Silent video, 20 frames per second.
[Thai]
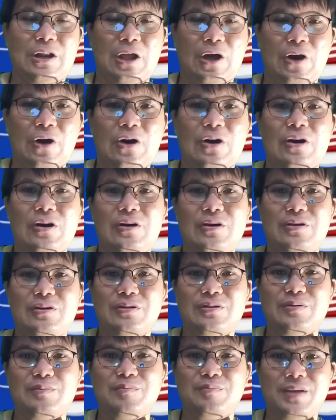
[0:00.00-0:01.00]
ลอง
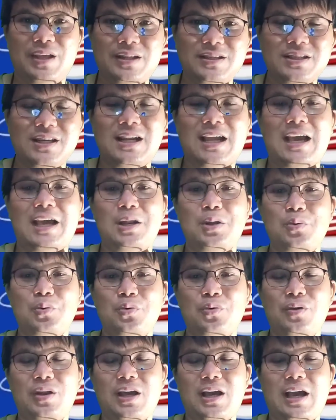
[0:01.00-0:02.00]
พิจารณาดู
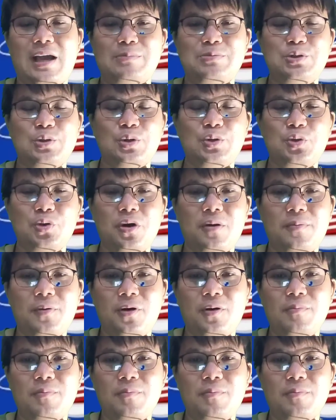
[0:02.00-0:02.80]
นะครับส่วนตัว